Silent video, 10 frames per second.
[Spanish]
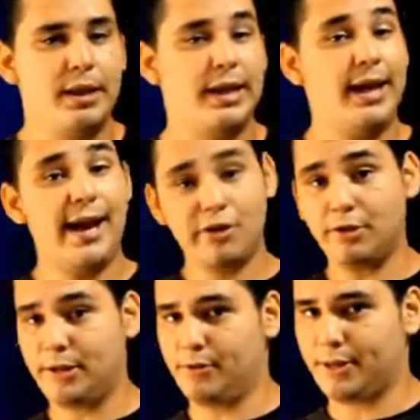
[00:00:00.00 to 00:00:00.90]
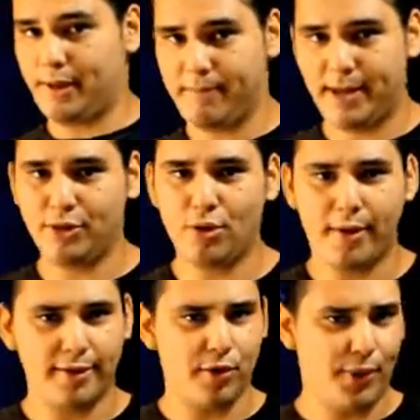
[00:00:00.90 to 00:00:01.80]
Si eso si lo están
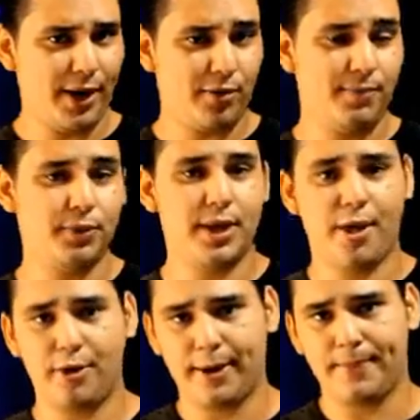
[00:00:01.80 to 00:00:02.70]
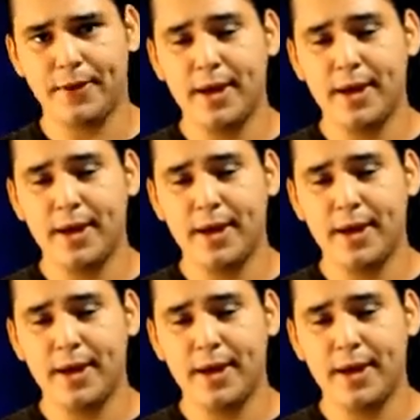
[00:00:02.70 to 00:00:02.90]
viendo desde una computadora.